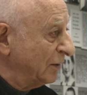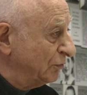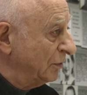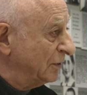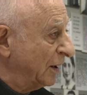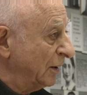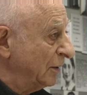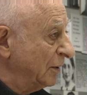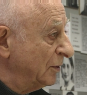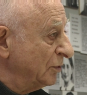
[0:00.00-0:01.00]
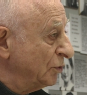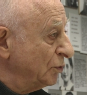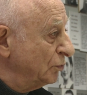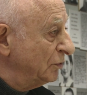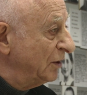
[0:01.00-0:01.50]
résultat de
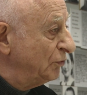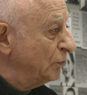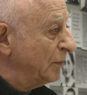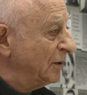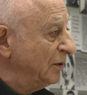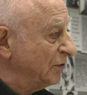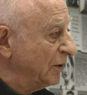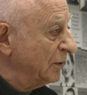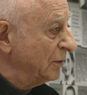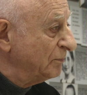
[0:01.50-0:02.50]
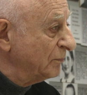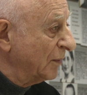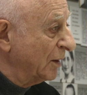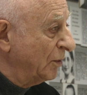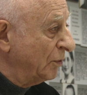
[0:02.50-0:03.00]
nous déshumaniser.
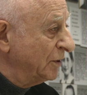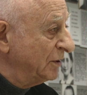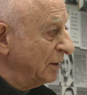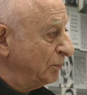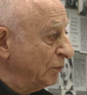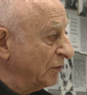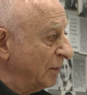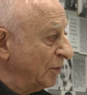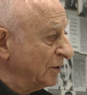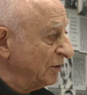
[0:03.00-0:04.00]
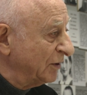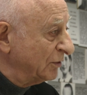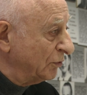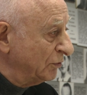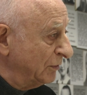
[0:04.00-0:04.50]
On n'était plus vraiment des
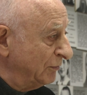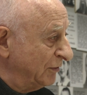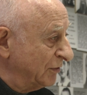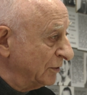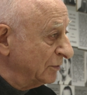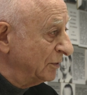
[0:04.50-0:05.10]
êtres vivants.